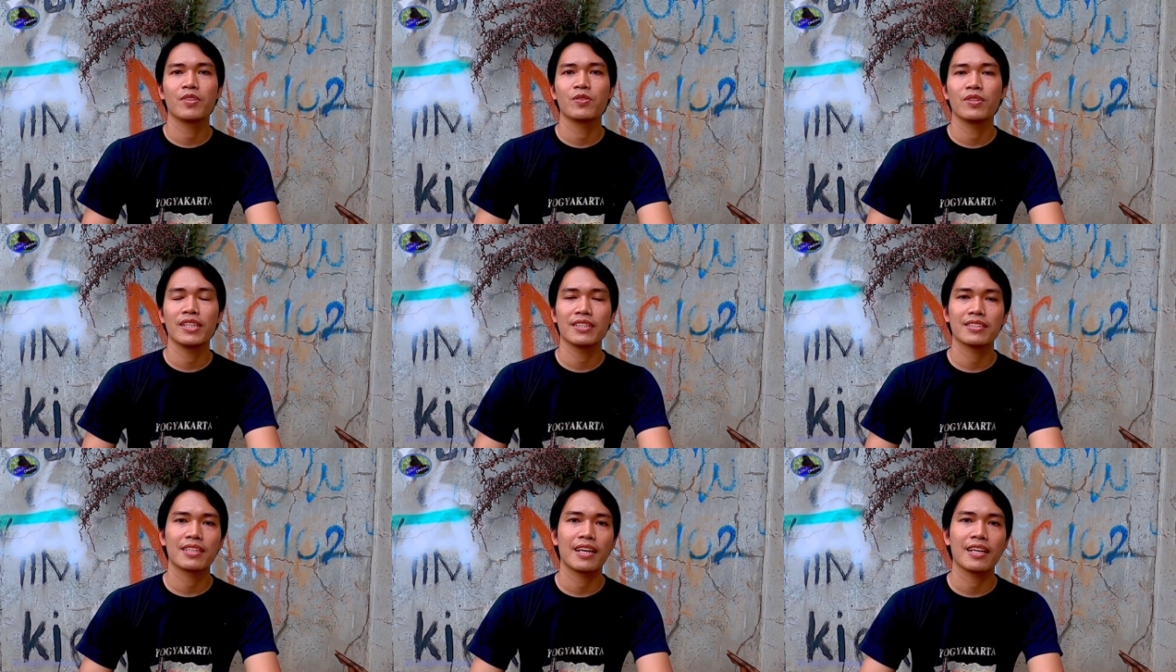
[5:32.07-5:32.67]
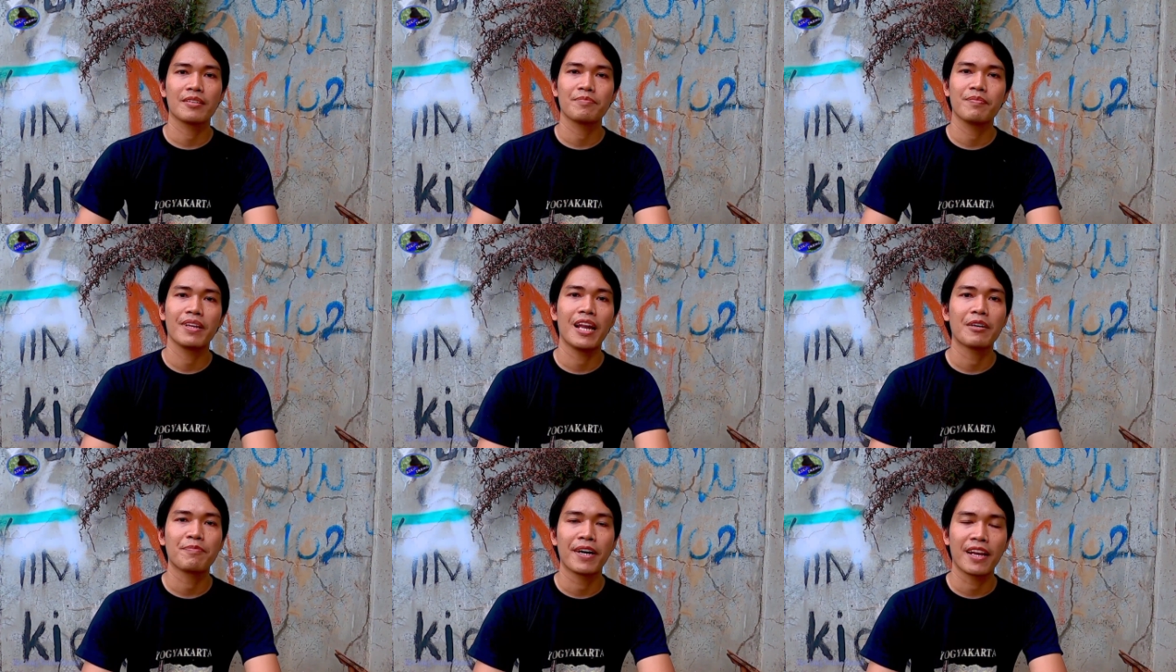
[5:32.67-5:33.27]
kulit salep
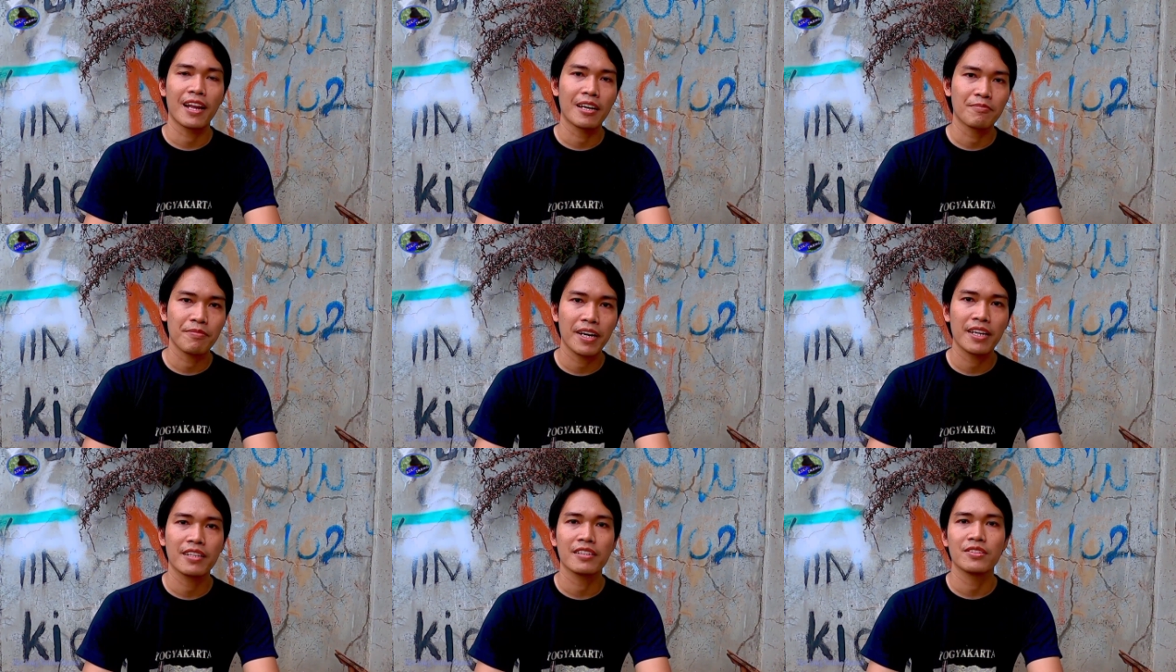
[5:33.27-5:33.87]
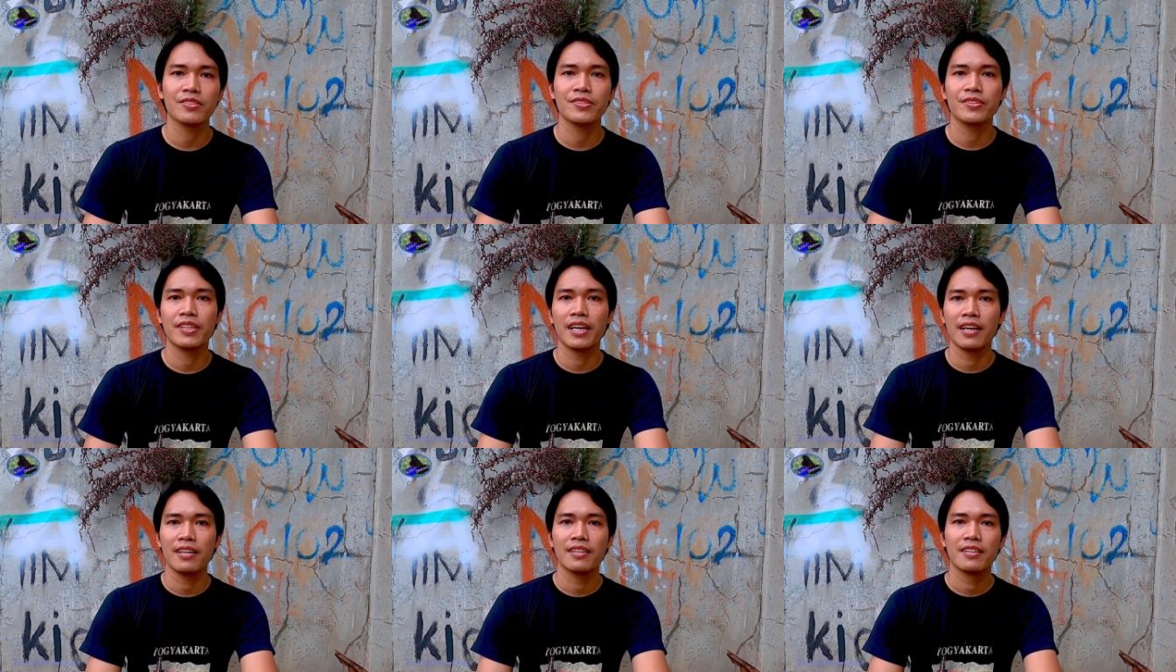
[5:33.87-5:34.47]
88 itu
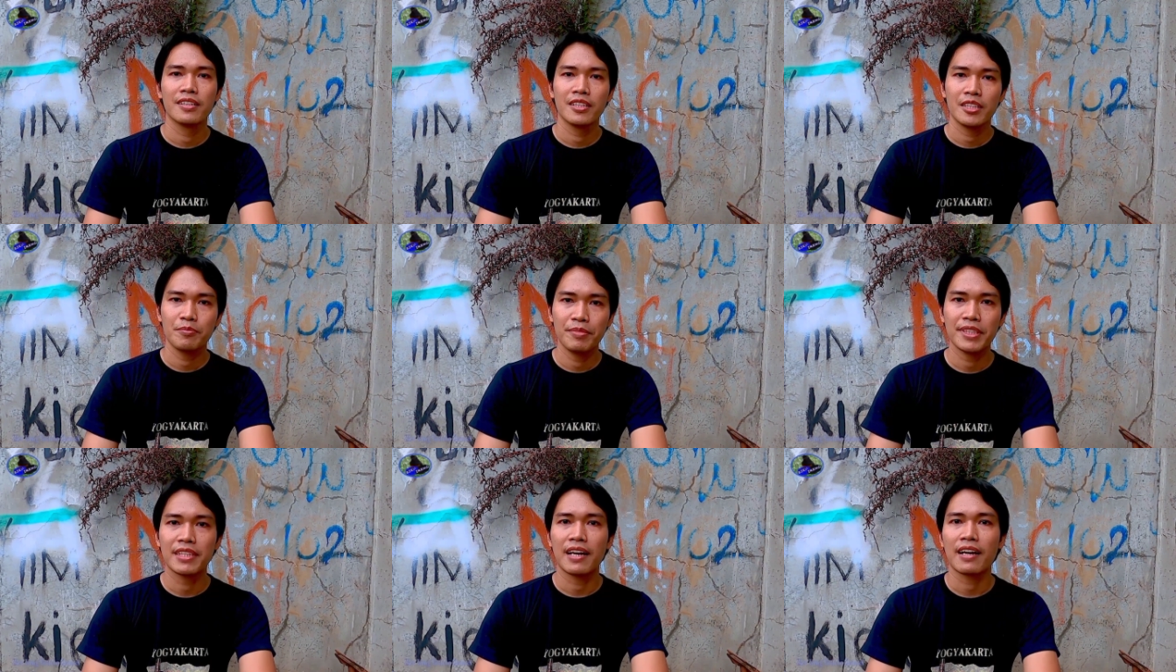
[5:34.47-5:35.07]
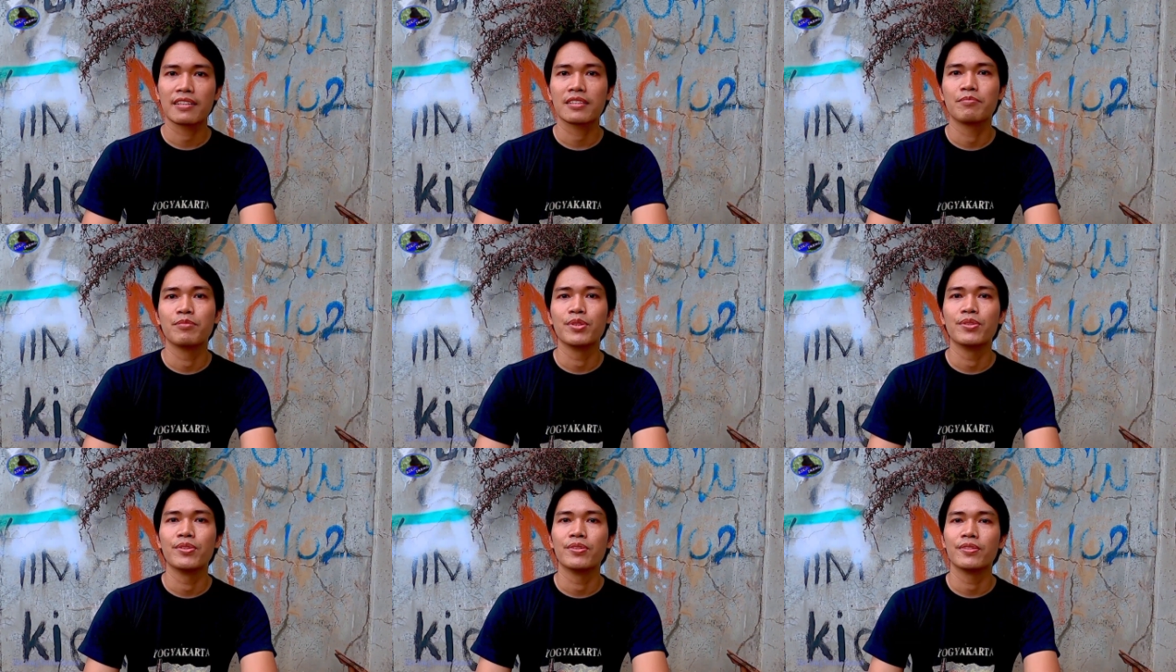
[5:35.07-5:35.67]
juga bisa
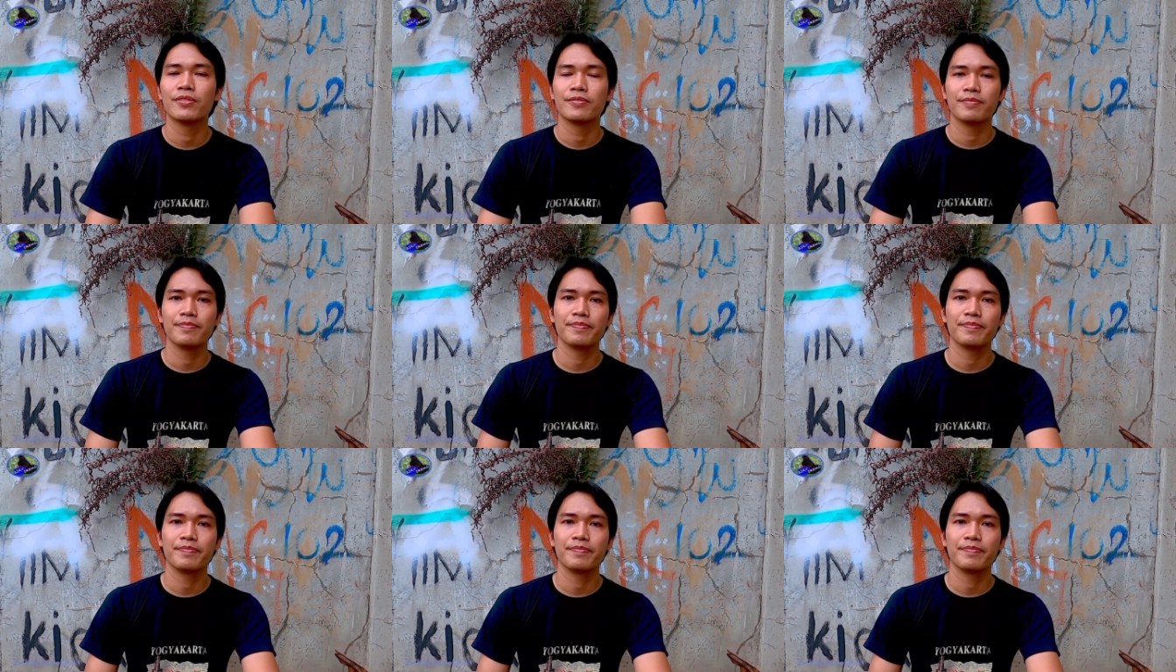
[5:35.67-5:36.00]
sembuh